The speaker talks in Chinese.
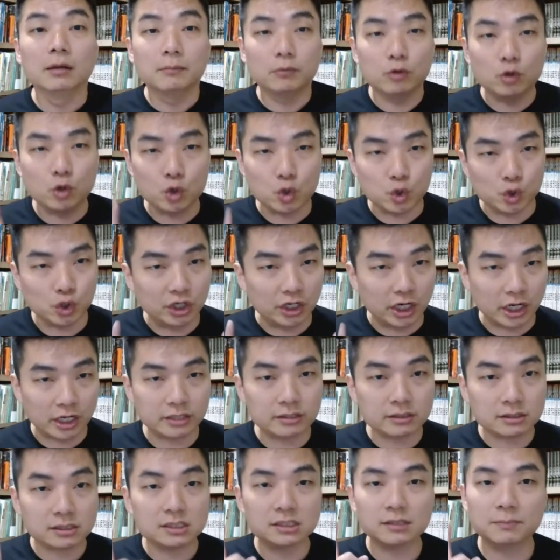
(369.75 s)
女
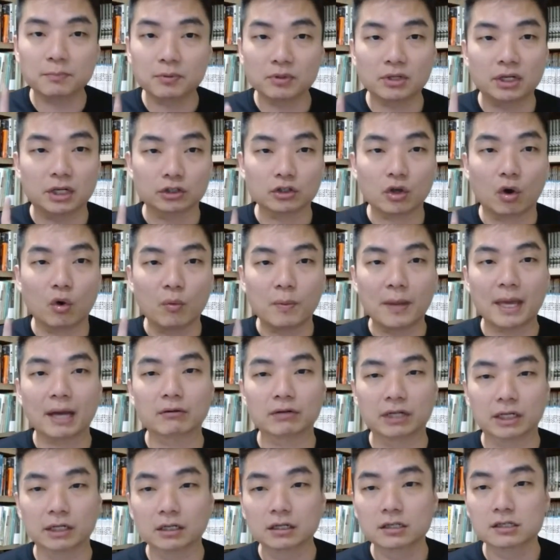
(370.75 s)
人是不能投
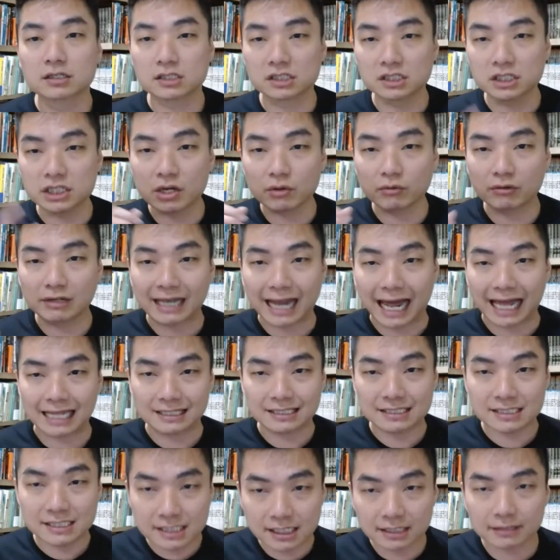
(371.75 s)
票的，只有
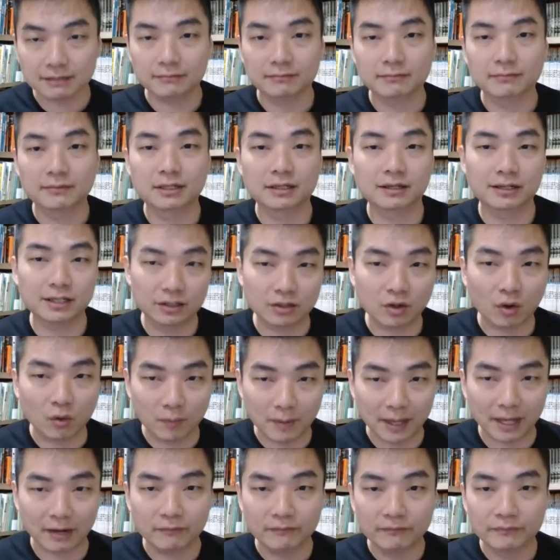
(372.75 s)
男性可以
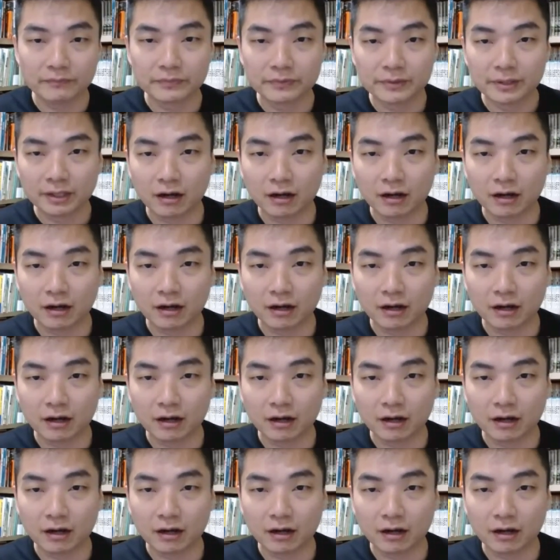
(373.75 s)
投票。